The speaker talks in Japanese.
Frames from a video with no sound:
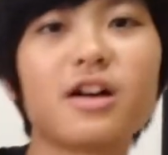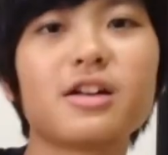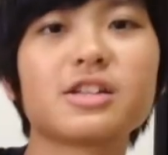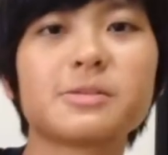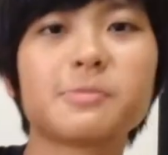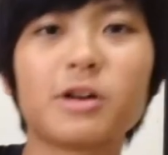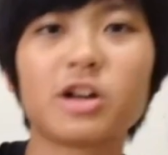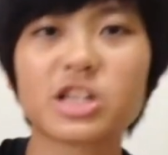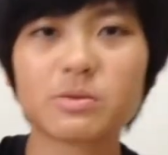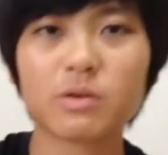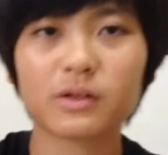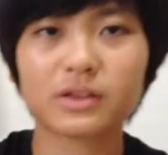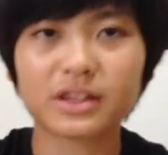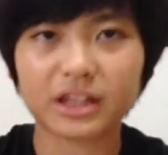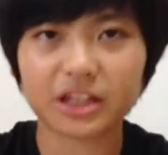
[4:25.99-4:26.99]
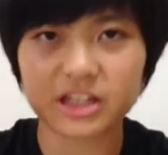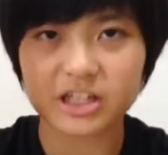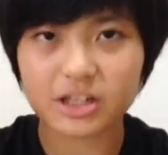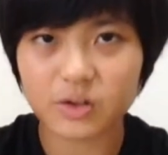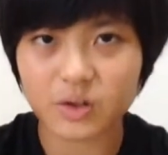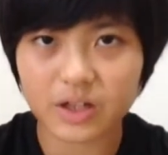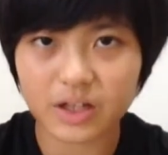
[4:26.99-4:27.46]
スポンジボブって
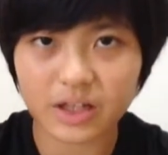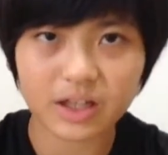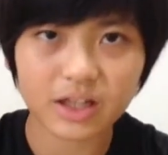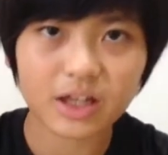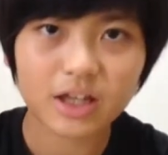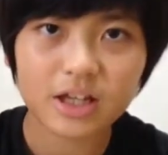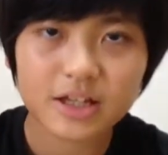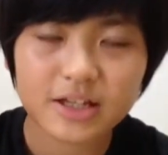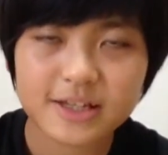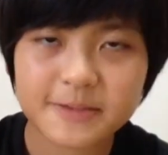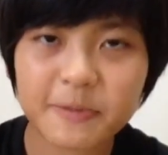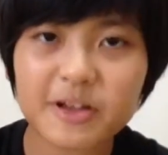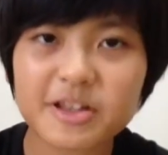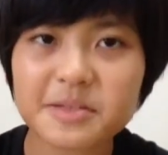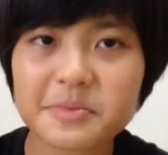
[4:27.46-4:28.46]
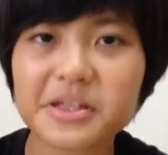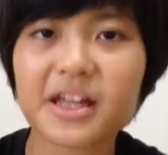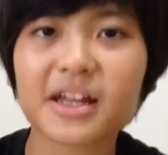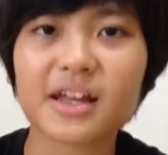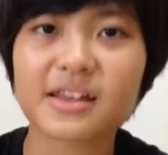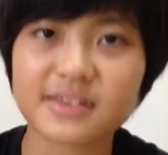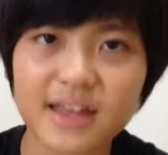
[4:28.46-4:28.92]
黄色い、スポンジみた
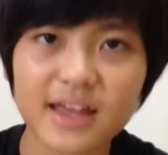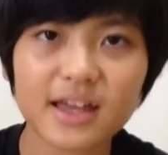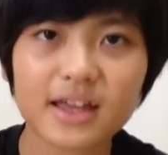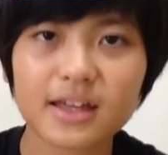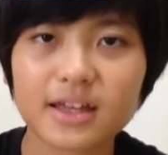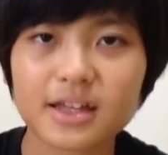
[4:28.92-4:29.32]
いなやつね。